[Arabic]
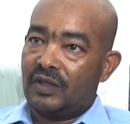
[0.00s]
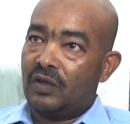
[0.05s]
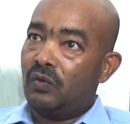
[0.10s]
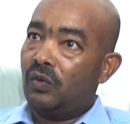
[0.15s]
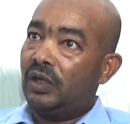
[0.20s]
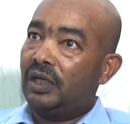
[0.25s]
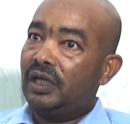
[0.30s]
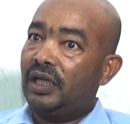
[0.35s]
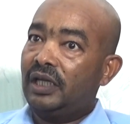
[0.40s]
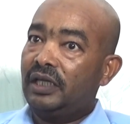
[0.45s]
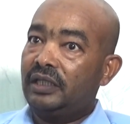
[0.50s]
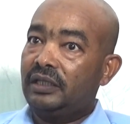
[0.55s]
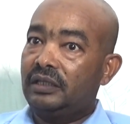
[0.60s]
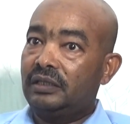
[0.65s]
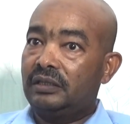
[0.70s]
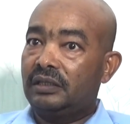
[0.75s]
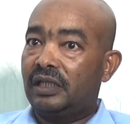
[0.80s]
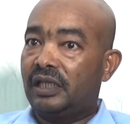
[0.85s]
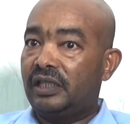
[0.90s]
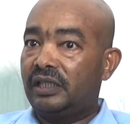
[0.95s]
والله
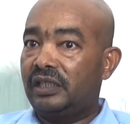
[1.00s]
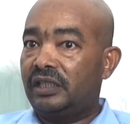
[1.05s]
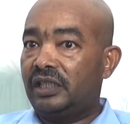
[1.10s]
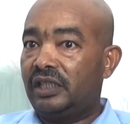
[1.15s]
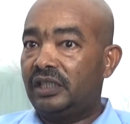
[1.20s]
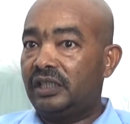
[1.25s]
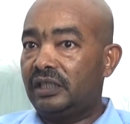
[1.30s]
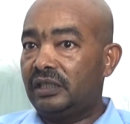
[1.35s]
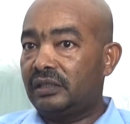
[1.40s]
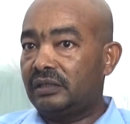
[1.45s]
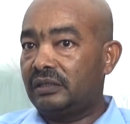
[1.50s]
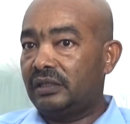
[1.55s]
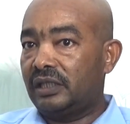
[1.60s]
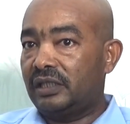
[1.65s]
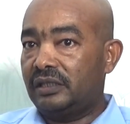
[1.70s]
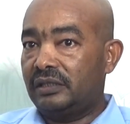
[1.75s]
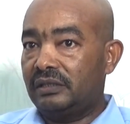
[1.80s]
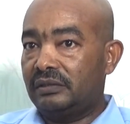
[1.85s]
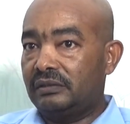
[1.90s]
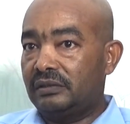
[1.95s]
يعني نحن
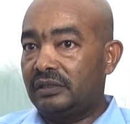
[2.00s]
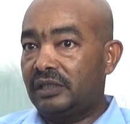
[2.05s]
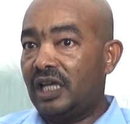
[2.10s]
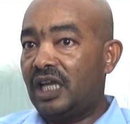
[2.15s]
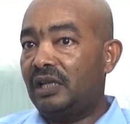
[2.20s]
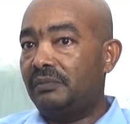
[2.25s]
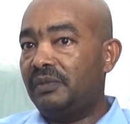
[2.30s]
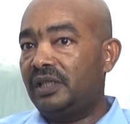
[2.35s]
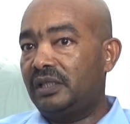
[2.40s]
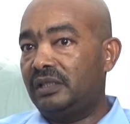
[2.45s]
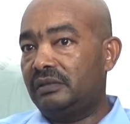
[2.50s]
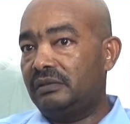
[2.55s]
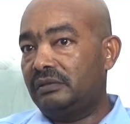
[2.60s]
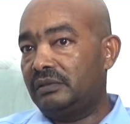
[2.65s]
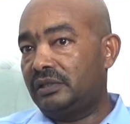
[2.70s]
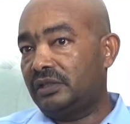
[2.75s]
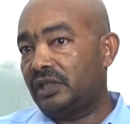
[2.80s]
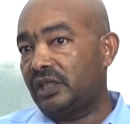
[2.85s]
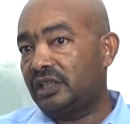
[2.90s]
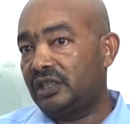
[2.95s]
يعني دائما
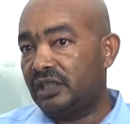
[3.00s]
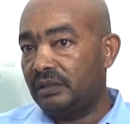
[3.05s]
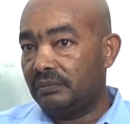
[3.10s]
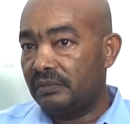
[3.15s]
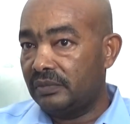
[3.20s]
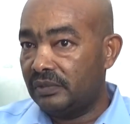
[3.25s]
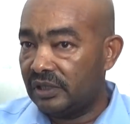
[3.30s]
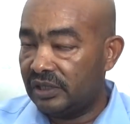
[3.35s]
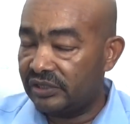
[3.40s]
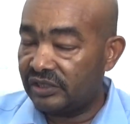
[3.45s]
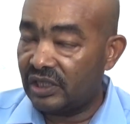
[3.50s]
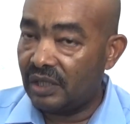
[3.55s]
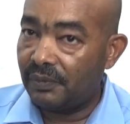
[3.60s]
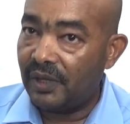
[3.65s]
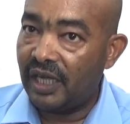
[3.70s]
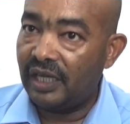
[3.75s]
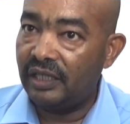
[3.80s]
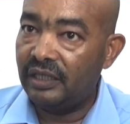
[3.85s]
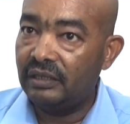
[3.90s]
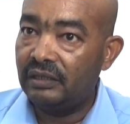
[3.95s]
نقدم
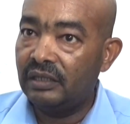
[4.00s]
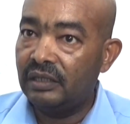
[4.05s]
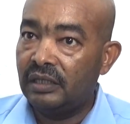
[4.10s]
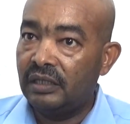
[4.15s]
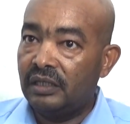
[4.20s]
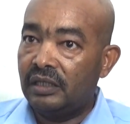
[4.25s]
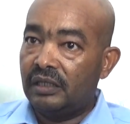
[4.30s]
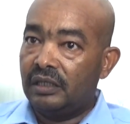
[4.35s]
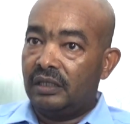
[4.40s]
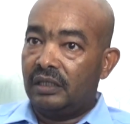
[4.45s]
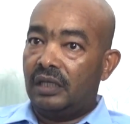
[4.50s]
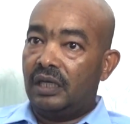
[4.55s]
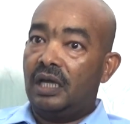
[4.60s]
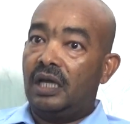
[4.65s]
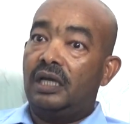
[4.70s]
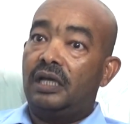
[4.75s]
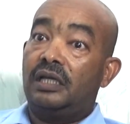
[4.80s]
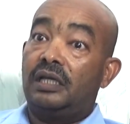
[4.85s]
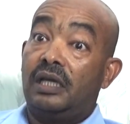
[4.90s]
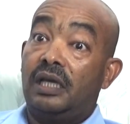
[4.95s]
للزبائن
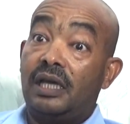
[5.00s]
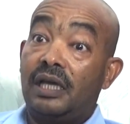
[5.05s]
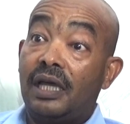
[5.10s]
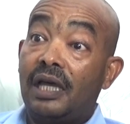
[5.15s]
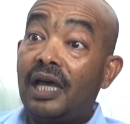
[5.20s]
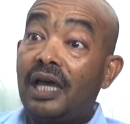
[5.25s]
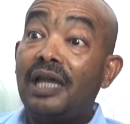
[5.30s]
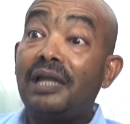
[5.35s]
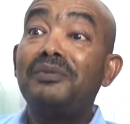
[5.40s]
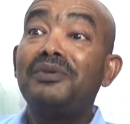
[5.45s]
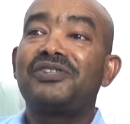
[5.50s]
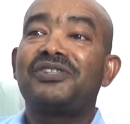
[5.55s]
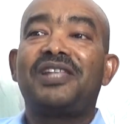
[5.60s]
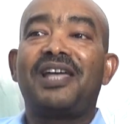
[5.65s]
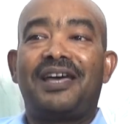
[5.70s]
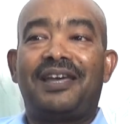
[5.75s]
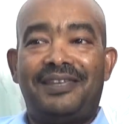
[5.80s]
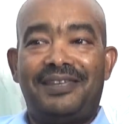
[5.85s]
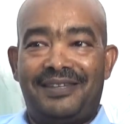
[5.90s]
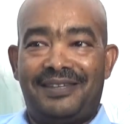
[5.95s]

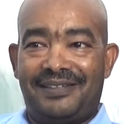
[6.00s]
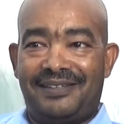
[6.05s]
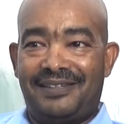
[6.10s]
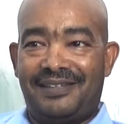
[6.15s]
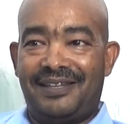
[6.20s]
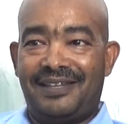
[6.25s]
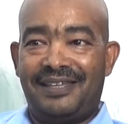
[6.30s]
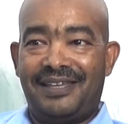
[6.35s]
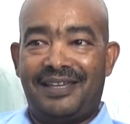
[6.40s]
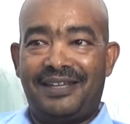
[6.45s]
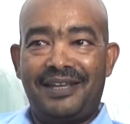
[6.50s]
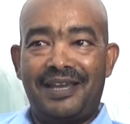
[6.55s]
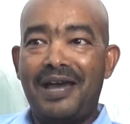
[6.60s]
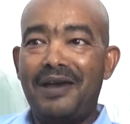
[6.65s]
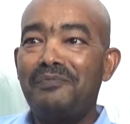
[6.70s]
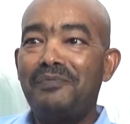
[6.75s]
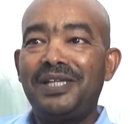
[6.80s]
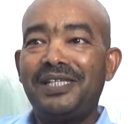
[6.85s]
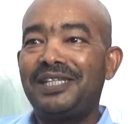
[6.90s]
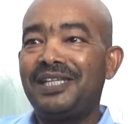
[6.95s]
المصداقيه يعني
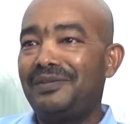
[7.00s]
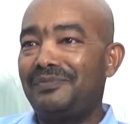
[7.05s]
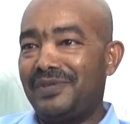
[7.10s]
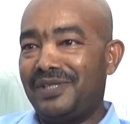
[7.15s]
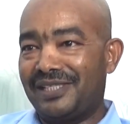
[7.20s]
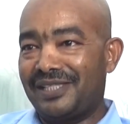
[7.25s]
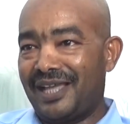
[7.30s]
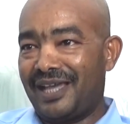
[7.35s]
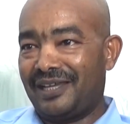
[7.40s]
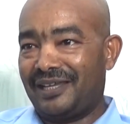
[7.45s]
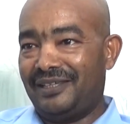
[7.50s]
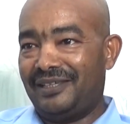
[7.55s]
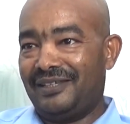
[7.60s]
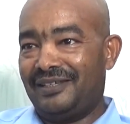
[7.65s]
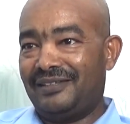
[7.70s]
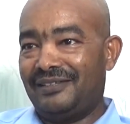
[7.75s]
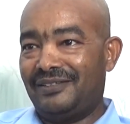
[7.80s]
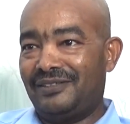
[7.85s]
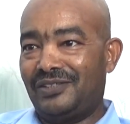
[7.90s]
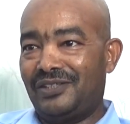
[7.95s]
اهم شيء المصداقيه
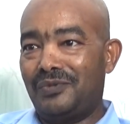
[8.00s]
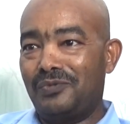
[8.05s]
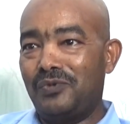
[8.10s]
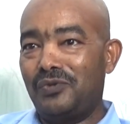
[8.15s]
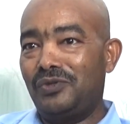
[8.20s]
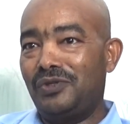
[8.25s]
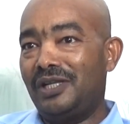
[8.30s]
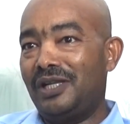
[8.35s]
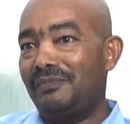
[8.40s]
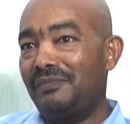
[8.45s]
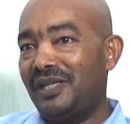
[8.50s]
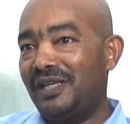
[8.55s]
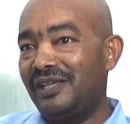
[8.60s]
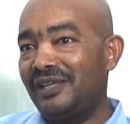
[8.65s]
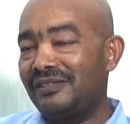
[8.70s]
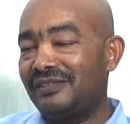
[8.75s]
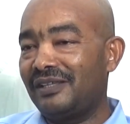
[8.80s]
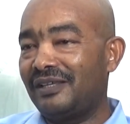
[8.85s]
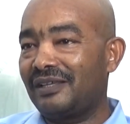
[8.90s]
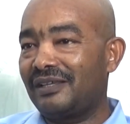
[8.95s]
الزبون لما
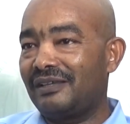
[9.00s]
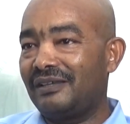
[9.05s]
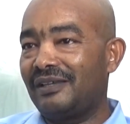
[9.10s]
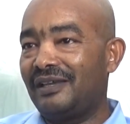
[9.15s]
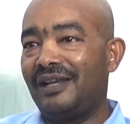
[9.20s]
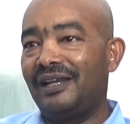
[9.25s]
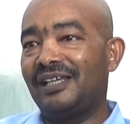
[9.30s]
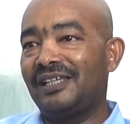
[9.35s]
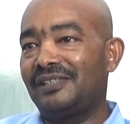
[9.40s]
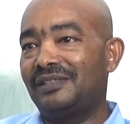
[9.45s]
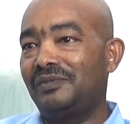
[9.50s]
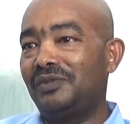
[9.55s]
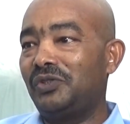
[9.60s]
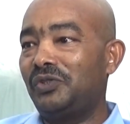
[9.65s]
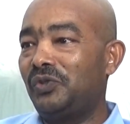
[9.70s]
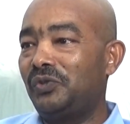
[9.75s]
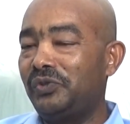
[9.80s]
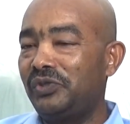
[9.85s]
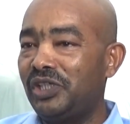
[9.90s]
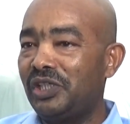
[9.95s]
يثق خلاص
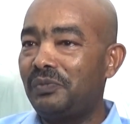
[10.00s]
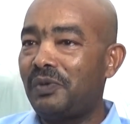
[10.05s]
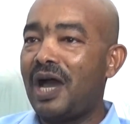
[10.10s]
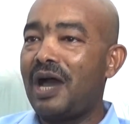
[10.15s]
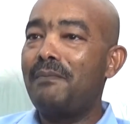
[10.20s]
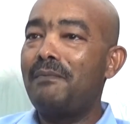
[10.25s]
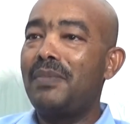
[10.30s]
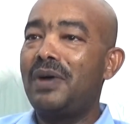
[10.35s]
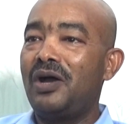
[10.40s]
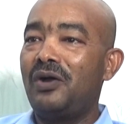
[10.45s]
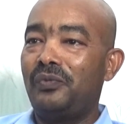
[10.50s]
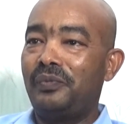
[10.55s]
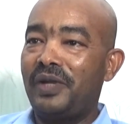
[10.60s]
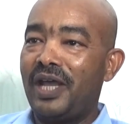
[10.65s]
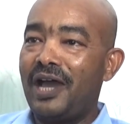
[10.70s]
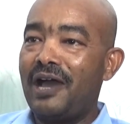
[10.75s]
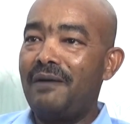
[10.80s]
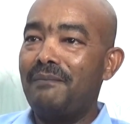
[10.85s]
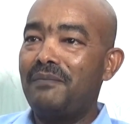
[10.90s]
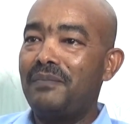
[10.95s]
بيروح بيجيب عمه وابن
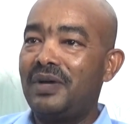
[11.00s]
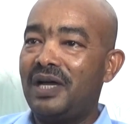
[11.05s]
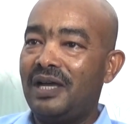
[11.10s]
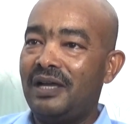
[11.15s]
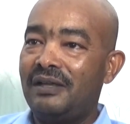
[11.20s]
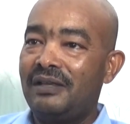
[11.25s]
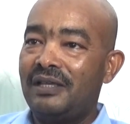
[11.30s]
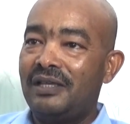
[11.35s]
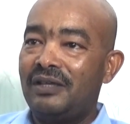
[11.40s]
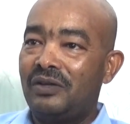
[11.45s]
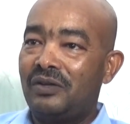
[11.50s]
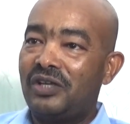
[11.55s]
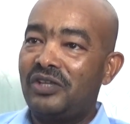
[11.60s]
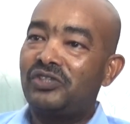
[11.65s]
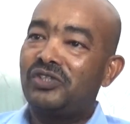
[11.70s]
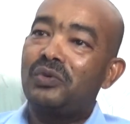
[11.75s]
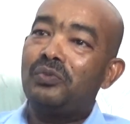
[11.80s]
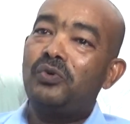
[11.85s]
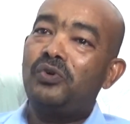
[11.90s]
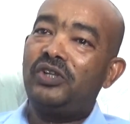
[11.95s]
عمه
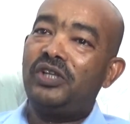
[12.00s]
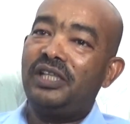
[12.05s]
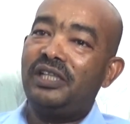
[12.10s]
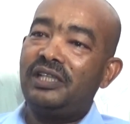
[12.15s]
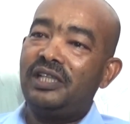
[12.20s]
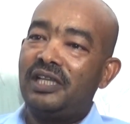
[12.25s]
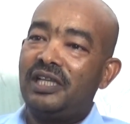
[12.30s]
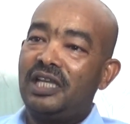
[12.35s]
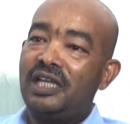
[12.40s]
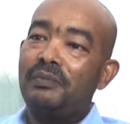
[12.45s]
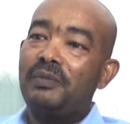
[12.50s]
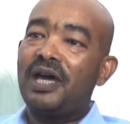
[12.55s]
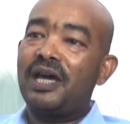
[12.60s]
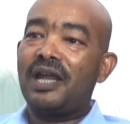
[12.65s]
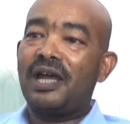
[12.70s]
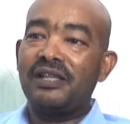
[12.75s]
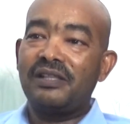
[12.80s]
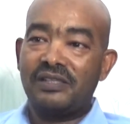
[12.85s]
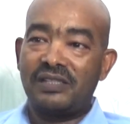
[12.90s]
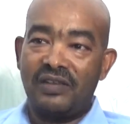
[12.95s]
الزبون عندنا عباره
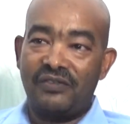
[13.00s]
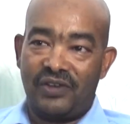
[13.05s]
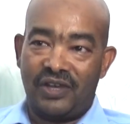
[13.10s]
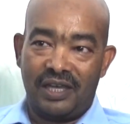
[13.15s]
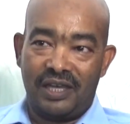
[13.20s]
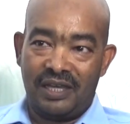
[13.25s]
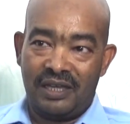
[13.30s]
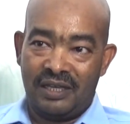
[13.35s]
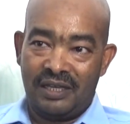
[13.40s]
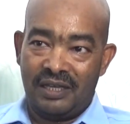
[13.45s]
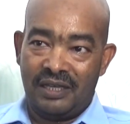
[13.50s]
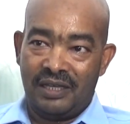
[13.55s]
عن صفقه